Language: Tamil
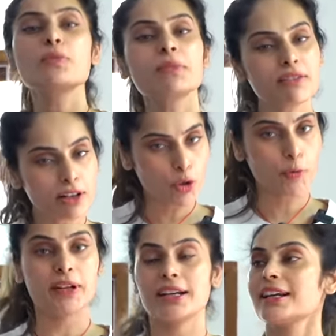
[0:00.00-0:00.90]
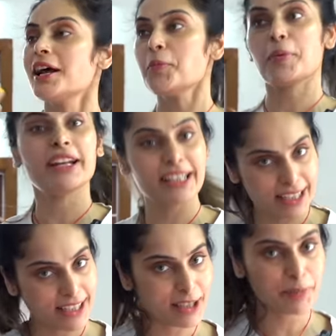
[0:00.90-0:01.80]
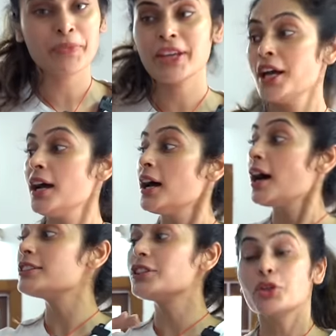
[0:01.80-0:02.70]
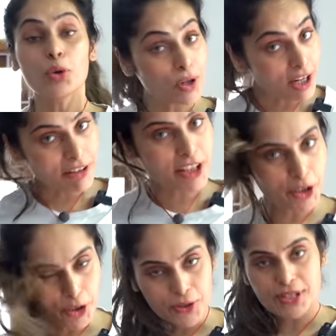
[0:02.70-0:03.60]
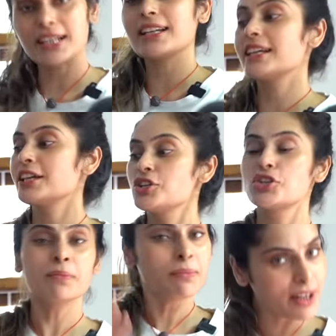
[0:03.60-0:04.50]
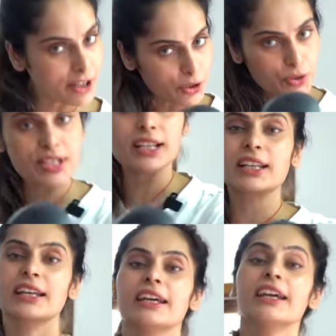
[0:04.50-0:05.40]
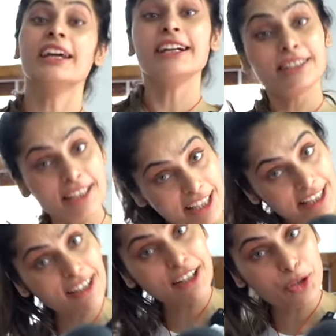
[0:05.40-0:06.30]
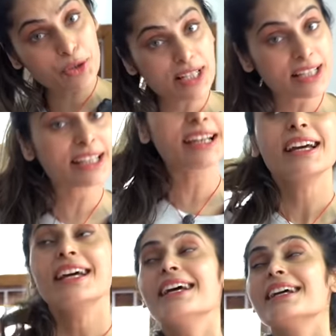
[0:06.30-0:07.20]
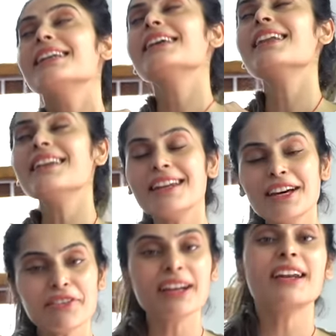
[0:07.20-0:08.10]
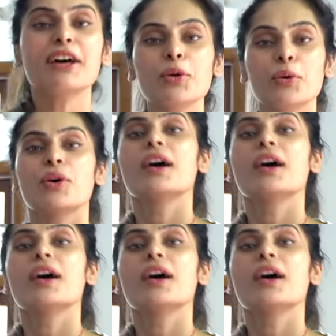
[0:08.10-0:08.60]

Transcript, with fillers: ஜிம்மில் ஒர்க் அவுட் பண்ணுறீங்களா பண்ணுங்கள் அது யோகாவாக இருக்கட்டும் சரி ஜிம்மாக இருக்கட்டும் சரி ஹிட் ட்ரைனிங்காக இருக்கட்டும் சரி என்ன வேணாலும்